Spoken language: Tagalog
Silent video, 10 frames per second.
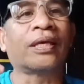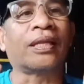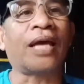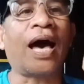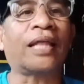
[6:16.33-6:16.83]

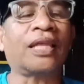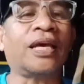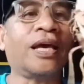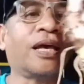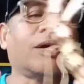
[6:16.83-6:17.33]
ni
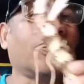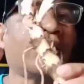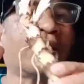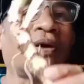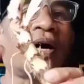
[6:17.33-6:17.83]
ate yun
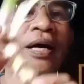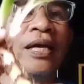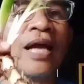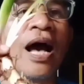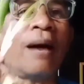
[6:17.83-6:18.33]
ito ang
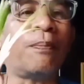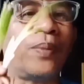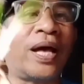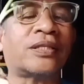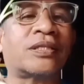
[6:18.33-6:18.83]

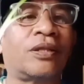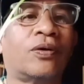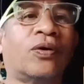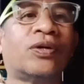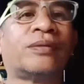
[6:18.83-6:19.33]
hinaaplas
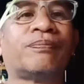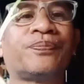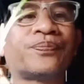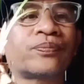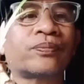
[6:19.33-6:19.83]
doon
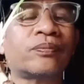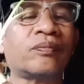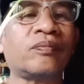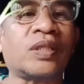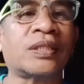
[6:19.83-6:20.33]

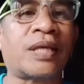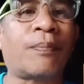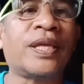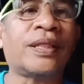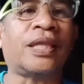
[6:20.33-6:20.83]
sa
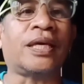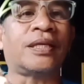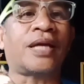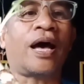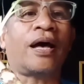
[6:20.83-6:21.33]
bintik
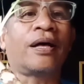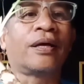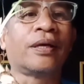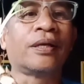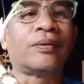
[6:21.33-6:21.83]
niya
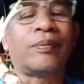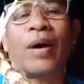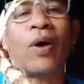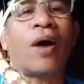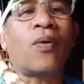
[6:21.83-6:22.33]

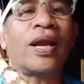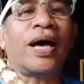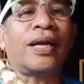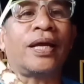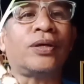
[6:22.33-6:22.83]

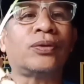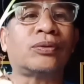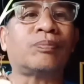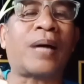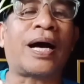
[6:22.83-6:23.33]
nawawala na
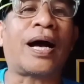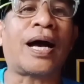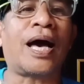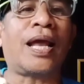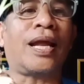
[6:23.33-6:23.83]
yung
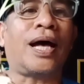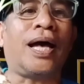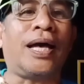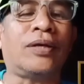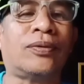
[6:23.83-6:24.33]

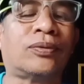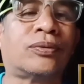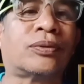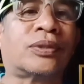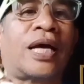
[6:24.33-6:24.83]
pangangala yung
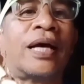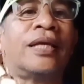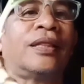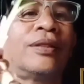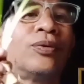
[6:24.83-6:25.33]

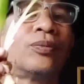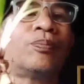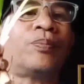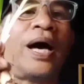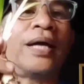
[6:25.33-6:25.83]
sakit ng
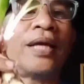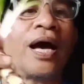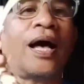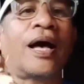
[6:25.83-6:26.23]
paa niya